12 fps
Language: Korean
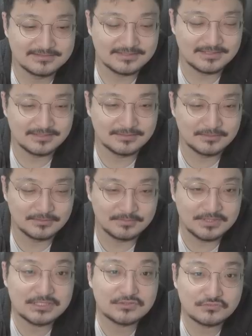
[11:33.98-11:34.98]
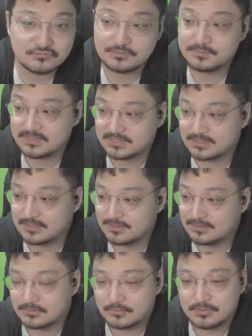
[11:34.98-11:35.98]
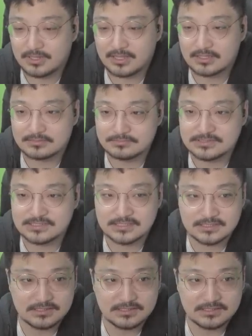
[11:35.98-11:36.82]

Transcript: 자 이거 미식축구입니다. 오해 금지.